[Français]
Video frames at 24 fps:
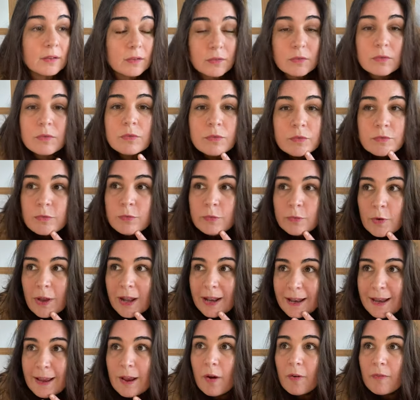vous
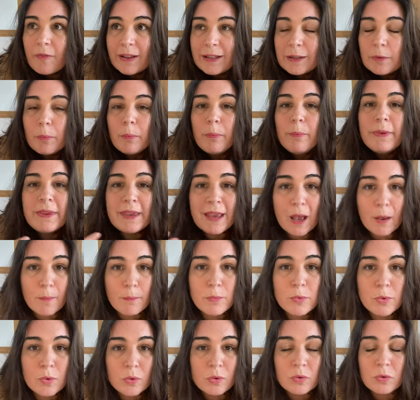allez en fait bien
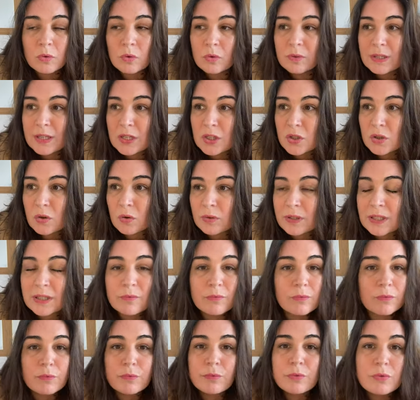mieux que des gens qui
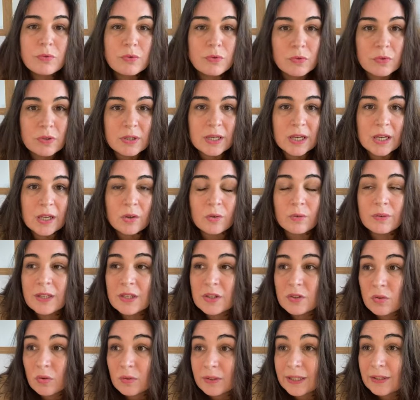vont vous juger, que des
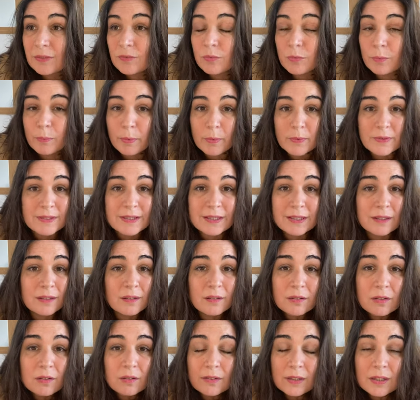gens qui vont penser
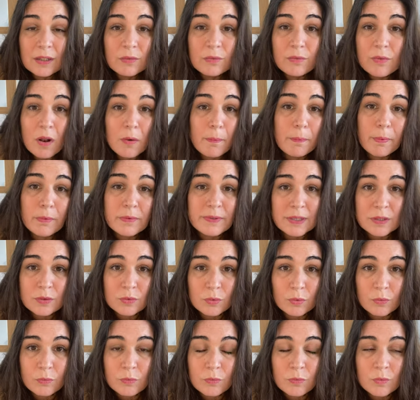euh, ce qu'ils veulent penser
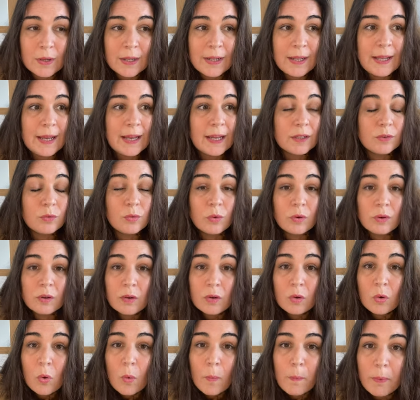sur vous. Donc
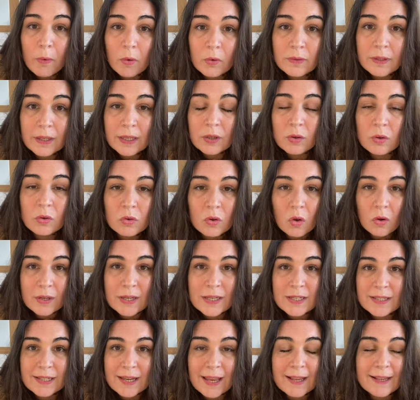comprenez que dans
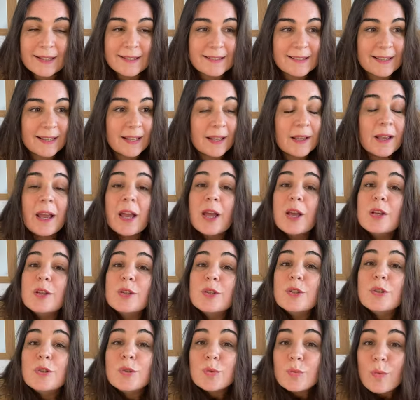l'échec, c'est
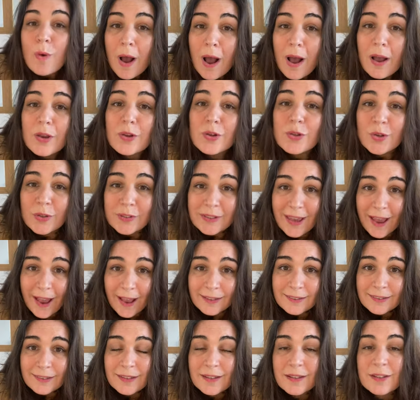soit je
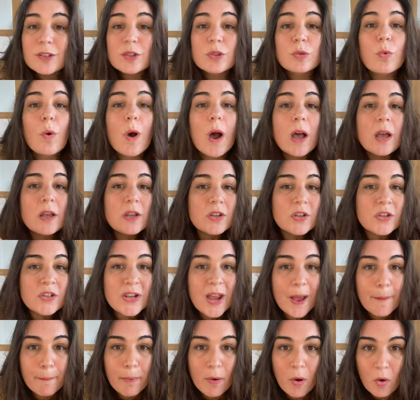gagne, soit
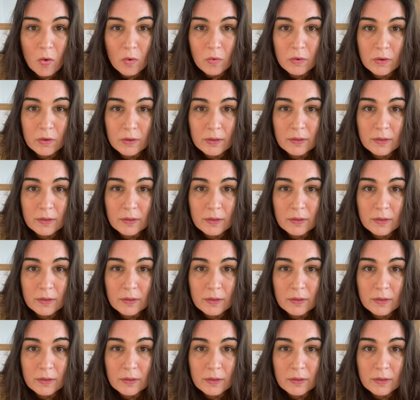j'apprends.